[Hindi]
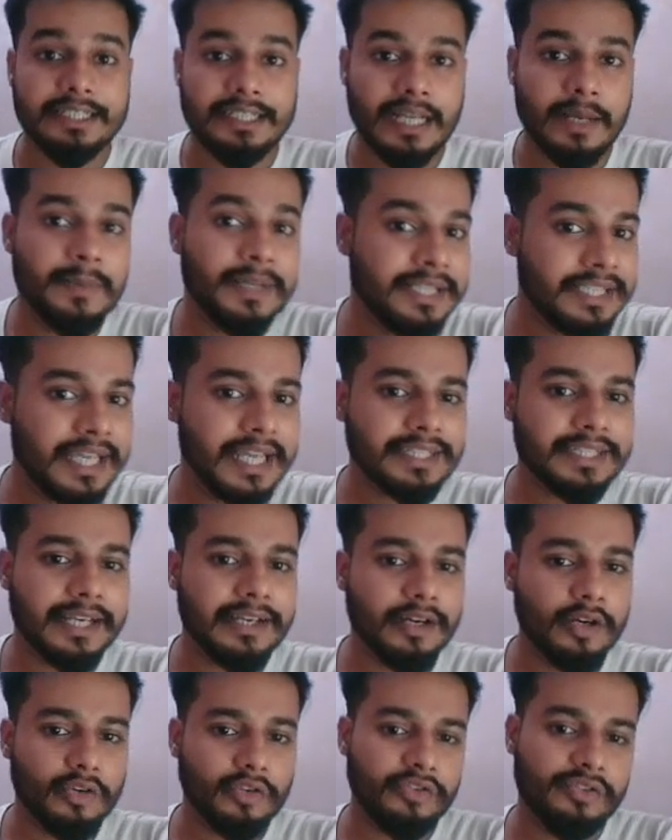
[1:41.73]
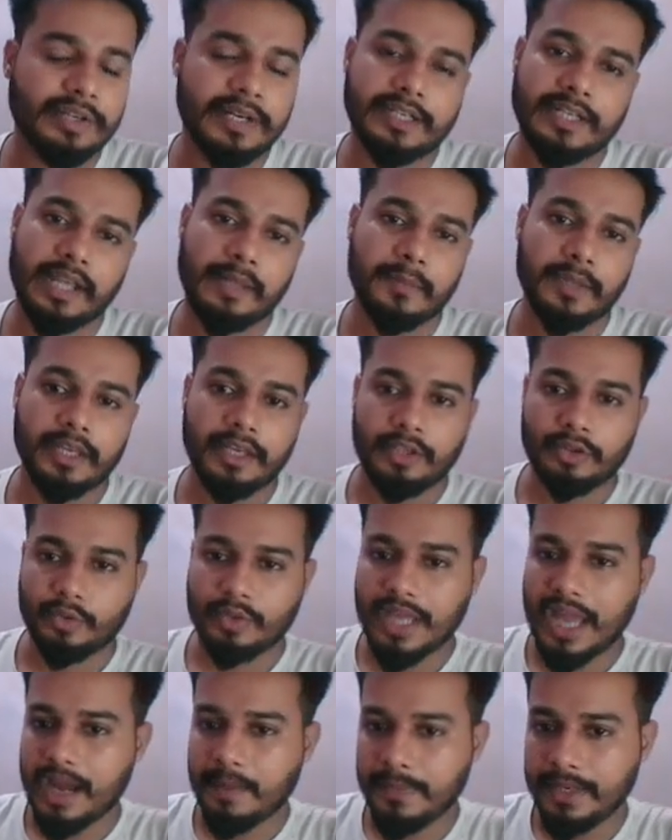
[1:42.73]
डबल दिया जाएगा ओवर टाइम तो
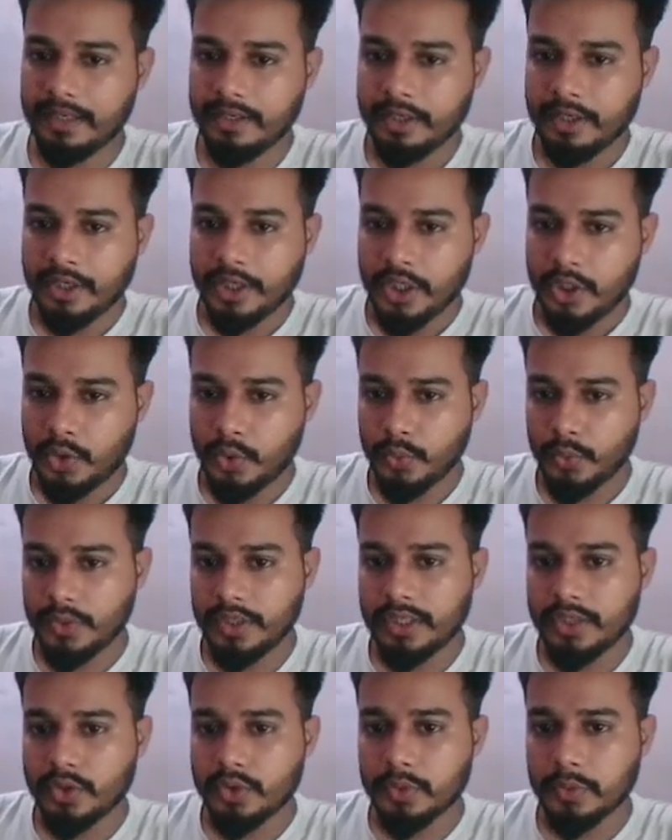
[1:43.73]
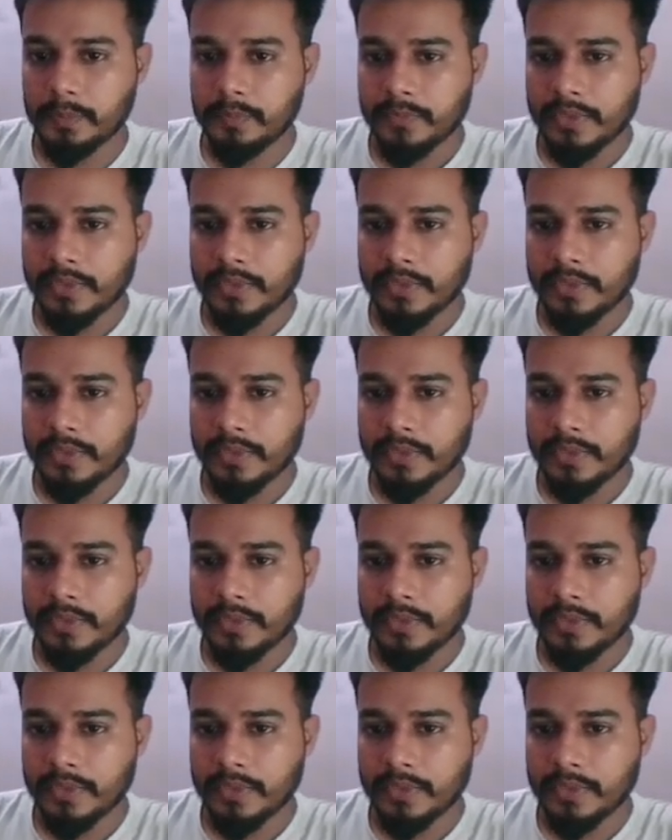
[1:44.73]
यहाँ पे टू इंटू